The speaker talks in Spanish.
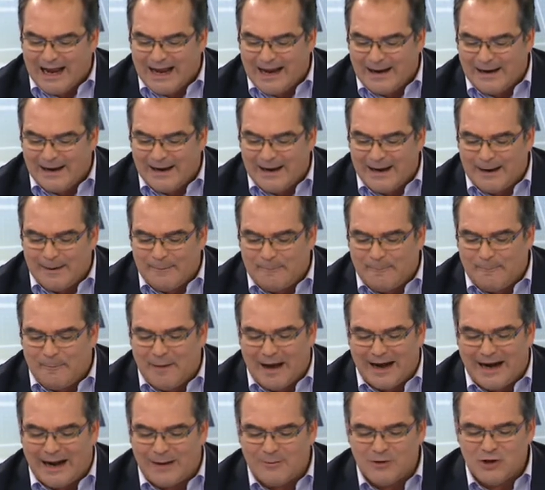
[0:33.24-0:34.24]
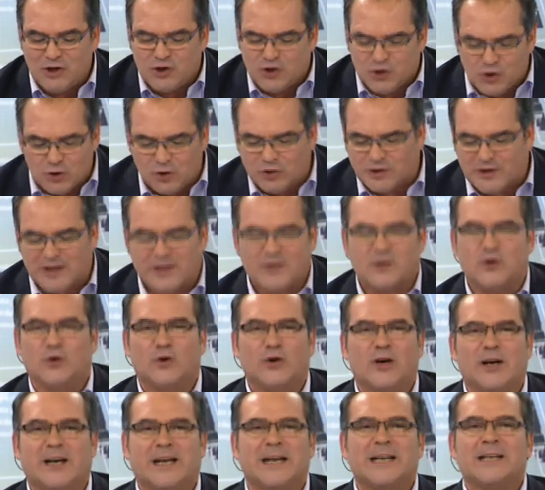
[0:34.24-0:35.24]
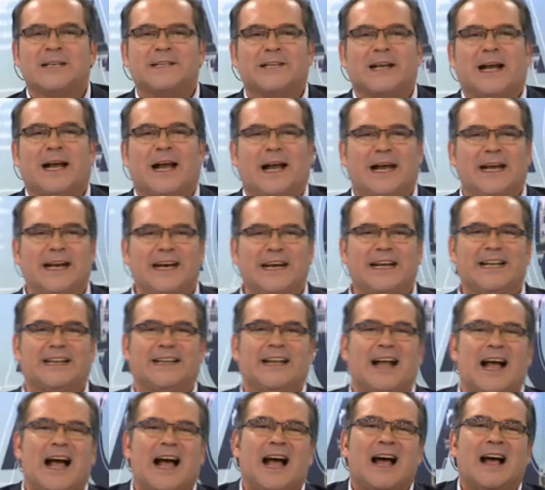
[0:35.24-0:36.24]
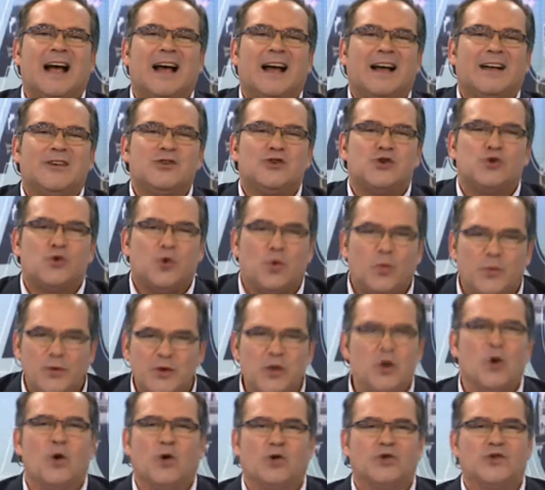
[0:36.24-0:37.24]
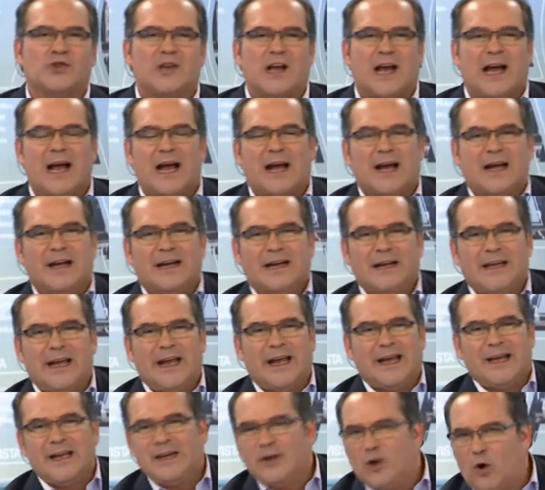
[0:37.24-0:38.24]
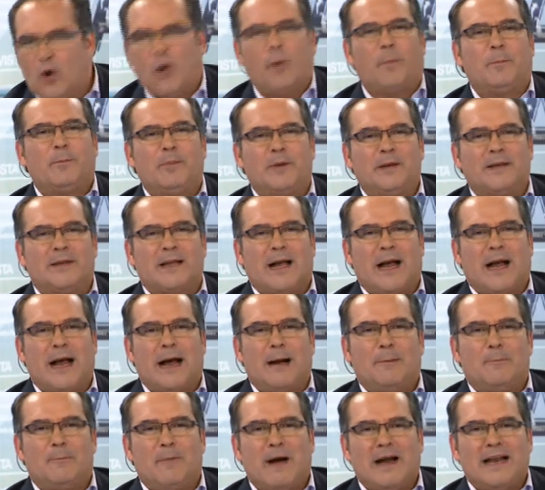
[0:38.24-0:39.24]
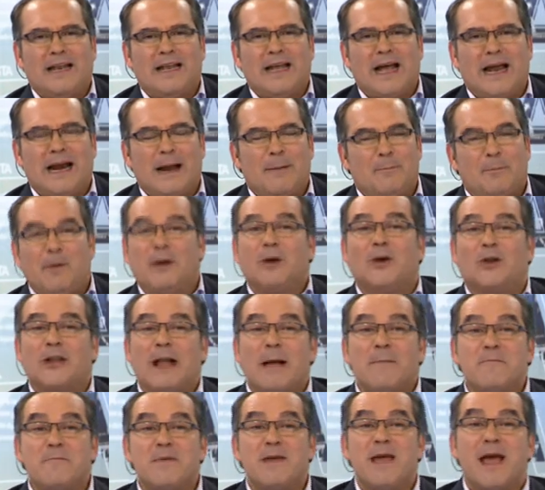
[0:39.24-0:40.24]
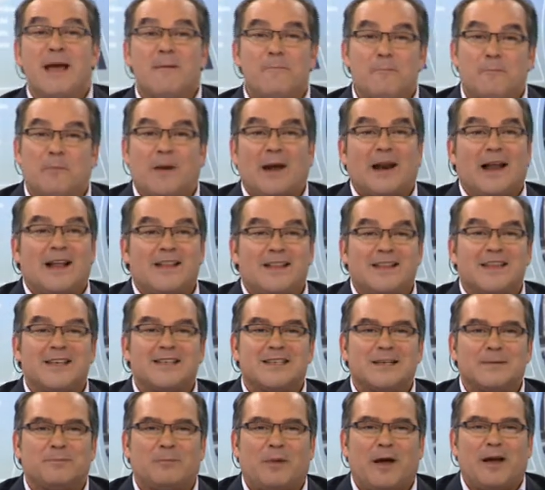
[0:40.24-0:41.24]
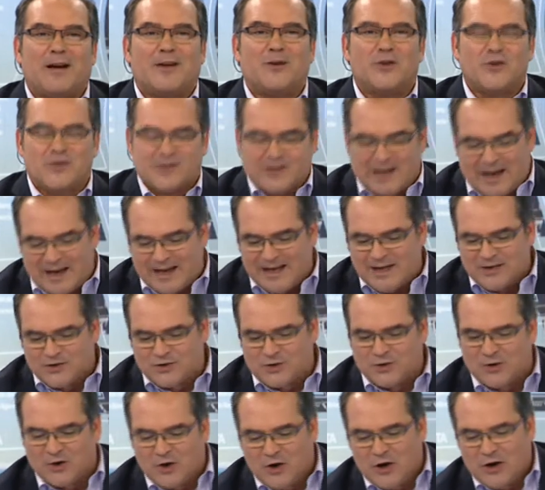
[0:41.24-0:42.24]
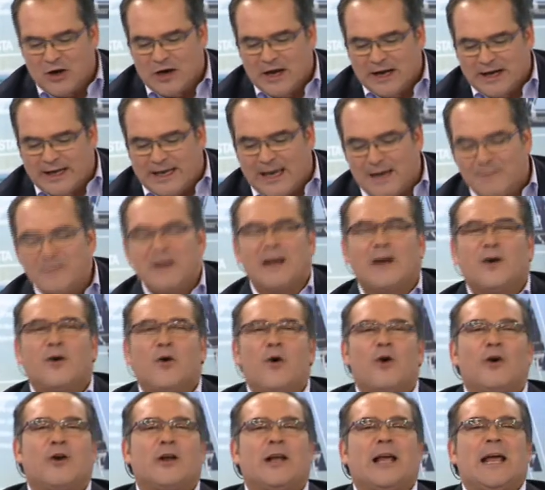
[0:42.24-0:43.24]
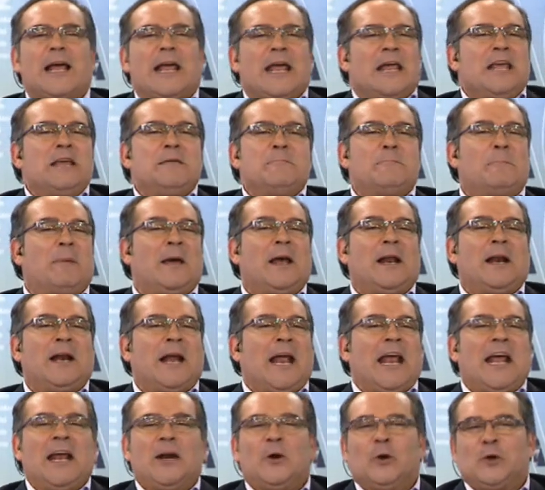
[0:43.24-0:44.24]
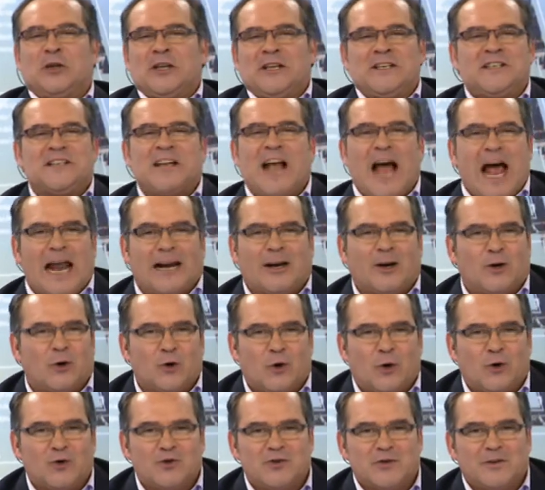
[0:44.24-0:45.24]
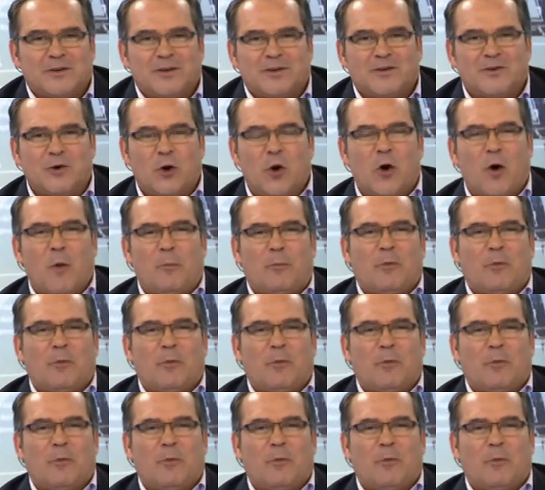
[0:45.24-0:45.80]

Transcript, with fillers: eh, maravillosa sonrisa en esta lluviosa e inhóspita mañana. Pero también, para anticiparnos a eso, qué mejor que hipererotizarnos, ¿no?